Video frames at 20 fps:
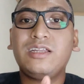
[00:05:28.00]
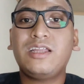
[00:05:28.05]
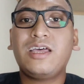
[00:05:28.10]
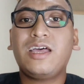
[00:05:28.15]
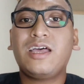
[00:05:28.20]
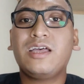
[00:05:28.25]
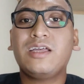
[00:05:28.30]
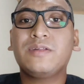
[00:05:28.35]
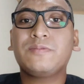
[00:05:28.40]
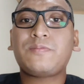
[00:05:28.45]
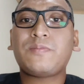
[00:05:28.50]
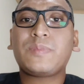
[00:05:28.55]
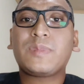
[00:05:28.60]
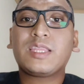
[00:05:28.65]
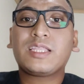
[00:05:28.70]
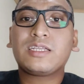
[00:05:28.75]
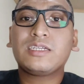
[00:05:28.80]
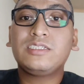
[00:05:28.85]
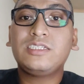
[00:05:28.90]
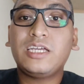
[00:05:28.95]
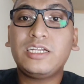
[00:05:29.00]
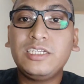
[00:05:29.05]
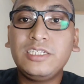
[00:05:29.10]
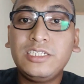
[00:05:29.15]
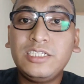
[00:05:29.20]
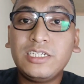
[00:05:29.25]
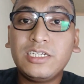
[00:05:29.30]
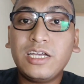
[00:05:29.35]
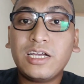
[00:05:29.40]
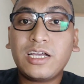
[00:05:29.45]
nah jadi
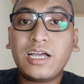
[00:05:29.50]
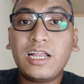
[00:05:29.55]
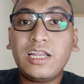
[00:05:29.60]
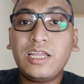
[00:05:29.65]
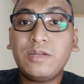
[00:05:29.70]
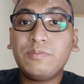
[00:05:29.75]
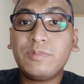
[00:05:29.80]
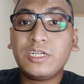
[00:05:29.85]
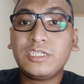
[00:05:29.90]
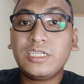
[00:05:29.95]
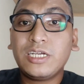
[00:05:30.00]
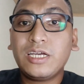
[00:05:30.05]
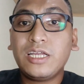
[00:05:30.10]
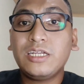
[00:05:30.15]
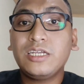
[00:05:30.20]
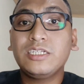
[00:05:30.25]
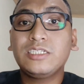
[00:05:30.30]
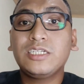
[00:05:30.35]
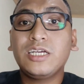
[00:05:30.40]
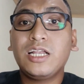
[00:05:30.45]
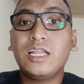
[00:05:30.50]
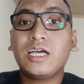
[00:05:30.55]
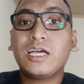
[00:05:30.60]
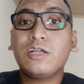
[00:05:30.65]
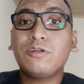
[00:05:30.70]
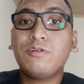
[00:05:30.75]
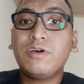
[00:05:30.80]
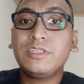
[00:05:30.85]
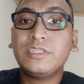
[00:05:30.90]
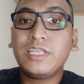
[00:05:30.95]
jika kalian merasakan
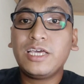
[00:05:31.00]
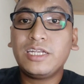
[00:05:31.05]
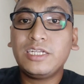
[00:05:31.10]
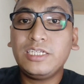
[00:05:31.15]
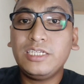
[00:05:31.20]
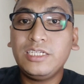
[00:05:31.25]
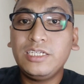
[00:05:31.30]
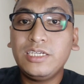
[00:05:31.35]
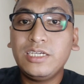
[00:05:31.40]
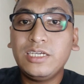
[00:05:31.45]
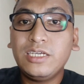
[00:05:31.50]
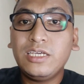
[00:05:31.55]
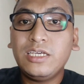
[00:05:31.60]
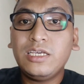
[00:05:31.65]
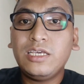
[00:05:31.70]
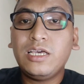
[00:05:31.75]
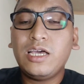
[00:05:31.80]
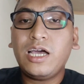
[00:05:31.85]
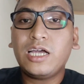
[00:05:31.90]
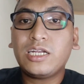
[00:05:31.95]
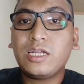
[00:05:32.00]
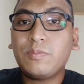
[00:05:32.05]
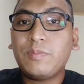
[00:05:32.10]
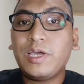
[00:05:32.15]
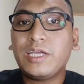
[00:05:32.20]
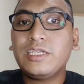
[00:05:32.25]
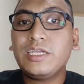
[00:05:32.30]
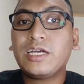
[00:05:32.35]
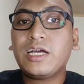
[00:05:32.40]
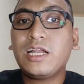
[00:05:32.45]
gejala keluhan tadi ada
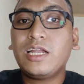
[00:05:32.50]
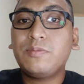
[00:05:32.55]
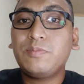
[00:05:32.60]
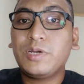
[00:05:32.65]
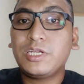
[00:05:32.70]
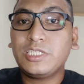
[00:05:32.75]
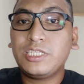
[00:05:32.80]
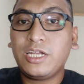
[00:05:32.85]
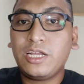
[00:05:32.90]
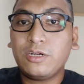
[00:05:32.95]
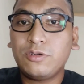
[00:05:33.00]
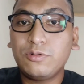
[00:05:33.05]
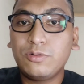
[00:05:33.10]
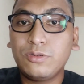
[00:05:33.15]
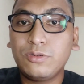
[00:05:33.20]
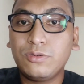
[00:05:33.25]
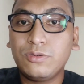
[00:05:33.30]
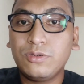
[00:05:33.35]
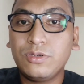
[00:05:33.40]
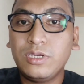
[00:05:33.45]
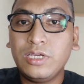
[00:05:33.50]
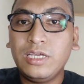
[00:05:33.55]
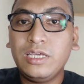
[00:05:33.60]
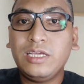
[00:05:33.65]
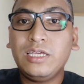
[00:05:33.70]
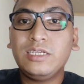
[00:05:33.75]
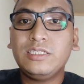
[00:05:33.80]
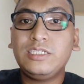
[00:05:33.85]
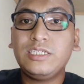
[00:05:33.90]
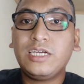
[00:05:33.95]
baiknya kalian beristirahat dulu
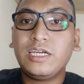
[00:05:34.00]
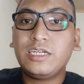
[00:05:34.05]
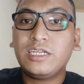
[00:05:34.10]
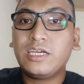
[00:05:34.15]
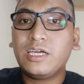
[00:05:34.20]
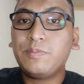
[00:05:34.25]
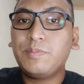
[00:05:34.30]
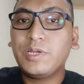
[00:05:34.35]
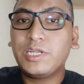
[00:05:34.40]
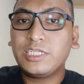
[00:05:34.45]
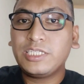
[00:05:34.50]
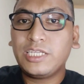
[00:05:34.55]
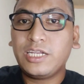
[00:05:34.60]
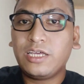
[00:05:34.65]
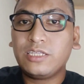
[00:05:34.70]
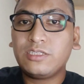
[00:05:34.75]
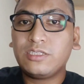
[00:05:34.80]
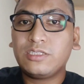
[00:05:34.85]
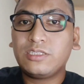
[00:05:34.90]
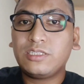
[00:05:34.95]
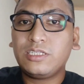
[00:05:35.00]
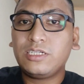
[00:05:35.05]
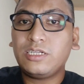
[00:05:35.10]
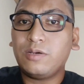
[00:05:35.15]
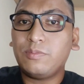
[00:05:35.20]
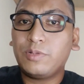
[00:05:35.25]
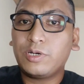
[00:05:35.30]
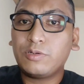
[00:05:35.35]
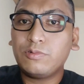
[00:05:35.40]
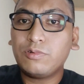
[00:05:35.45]
jika dengan beristirahat
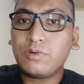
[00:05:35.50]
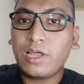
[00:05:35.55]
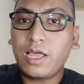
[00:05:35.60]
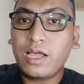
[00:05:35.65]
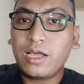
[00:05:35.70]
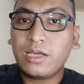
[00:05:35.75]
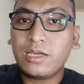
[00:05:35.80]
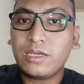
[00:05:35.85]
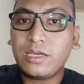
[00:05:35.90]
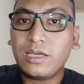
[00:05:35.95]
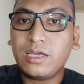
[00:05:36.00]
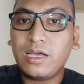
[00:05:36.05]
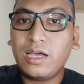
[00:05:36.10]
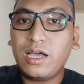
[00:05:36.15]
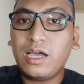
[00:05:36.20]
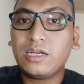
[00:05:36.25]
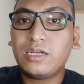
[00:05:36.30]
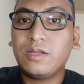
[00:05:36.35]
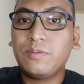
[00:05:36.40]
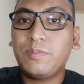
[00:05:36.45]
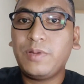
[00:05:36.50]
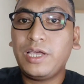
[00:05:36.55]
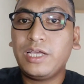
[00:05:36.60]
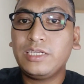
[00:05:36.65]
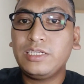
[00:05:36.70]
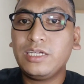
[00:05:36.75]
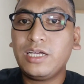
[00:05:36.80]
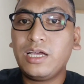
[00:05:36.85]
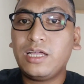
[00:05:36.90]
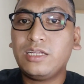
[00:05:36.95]
tidak berkurang ada
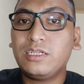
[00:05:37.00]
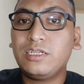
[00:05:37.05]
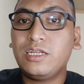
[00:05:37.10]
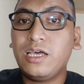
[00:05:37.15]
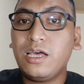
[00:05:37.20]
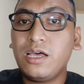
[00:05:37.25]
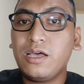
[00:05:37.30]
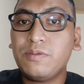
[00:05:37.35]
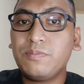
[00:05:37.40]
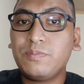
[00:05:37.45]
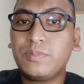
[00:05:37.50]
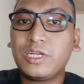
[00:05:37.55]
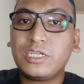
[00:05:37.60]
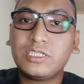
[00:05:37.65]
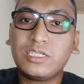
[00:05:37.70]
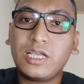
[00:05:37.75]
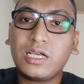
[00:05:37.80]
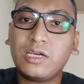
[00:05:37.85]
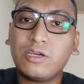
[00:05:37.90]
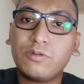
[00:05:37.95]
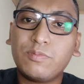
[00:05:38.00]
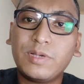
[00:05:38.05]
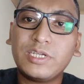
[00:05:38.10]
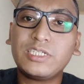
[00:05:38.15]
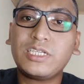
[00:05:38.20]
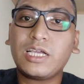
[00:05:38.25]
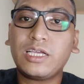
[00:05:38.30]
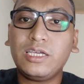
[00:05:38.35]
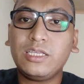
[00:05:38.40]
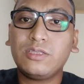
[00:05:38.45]
baiknya Anda periksa ke rumah
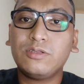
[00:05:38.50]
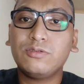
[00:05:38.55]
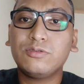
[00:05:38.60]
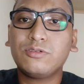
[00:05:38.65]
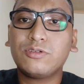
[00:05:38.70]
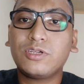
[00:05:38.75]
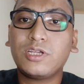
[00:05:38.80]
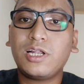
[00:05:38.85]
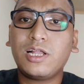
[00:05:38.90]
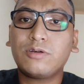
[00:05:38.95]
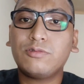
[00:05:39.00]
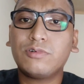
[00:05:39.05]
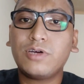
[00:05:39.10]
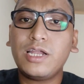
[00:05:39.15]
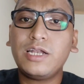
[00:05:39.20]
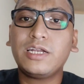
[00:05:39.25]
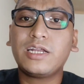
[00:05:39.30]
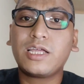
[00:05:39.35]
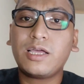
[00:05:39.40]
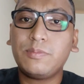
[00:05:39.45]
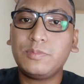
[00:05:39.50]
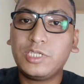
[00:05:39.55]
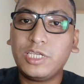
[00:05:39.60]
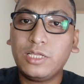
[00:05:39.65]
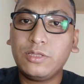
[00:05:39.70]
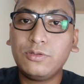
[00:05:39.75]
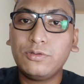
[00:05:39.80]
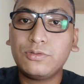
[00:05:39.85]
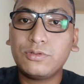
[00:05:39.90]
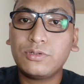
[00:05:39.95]
sakit untuk dilakukan rekam
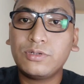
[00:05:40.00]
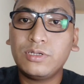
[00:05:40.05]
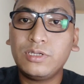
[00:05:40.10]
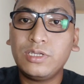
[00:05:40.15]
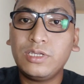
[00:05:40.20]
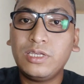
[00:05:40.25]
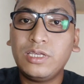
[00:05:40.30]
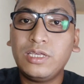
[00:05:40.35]
jantung.